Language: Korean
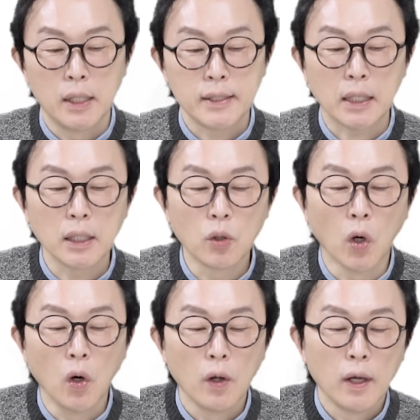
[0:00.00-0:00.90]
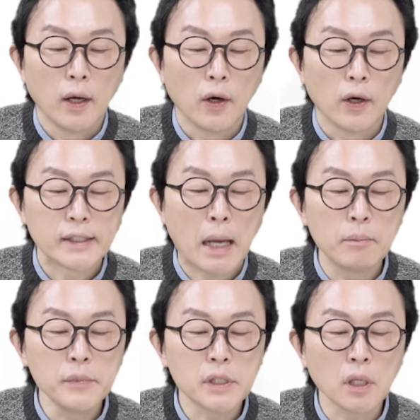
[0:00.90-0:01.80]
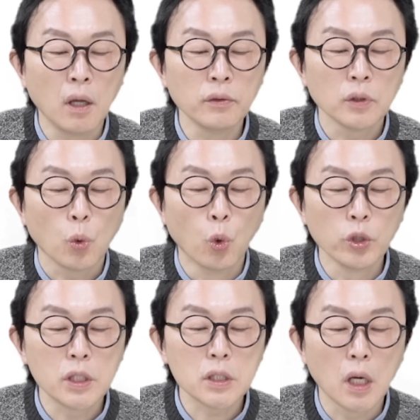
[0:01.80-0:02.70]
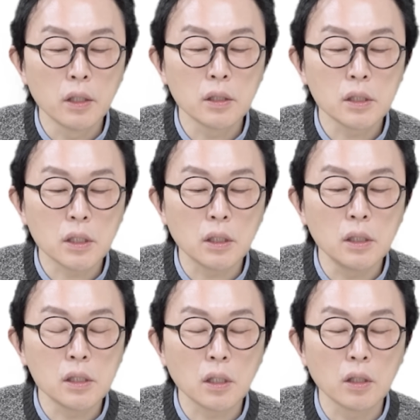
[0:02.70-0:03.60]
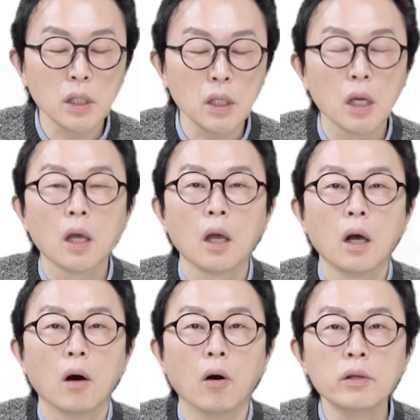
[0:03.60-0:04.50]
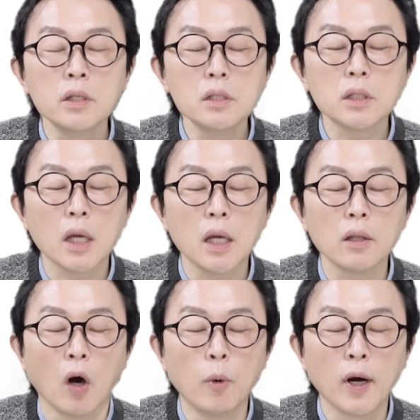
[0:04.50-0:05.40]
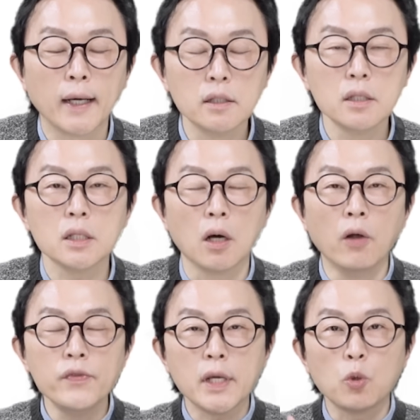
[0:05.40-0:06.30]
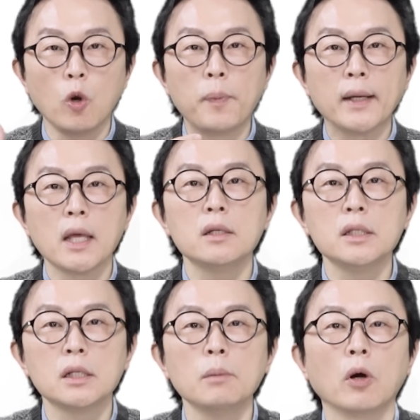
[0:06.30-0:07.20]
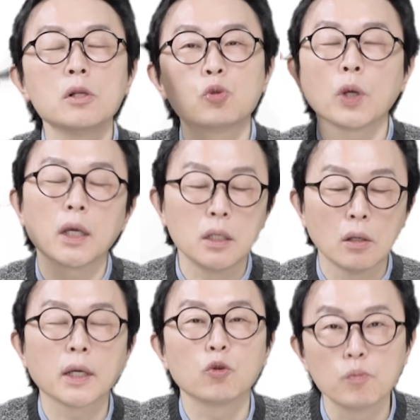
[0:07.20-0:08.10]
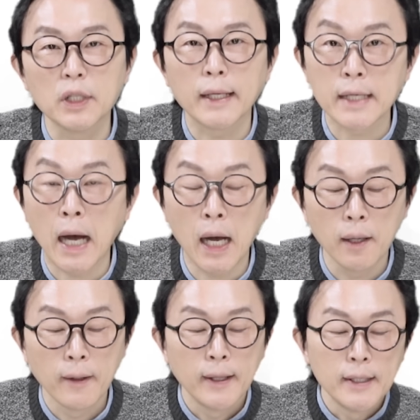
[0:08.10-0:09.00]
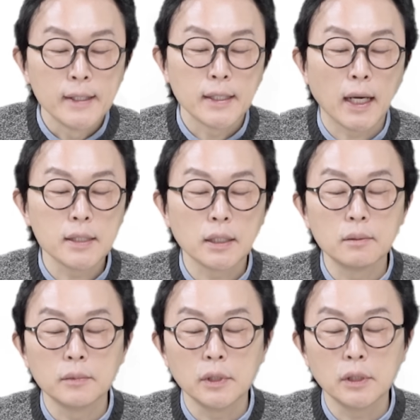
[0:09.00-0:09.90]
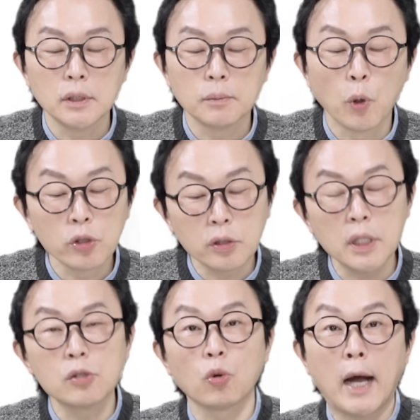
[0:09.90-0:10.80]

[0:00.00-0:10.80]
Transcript: 자, 그리고 어, 삼천, 오천, 칠천이 언제 넘어가는지, 언제 돌파되는지를 머릿속에 기억해 둡니다. 자, 제가 지금 이 포스트잇으로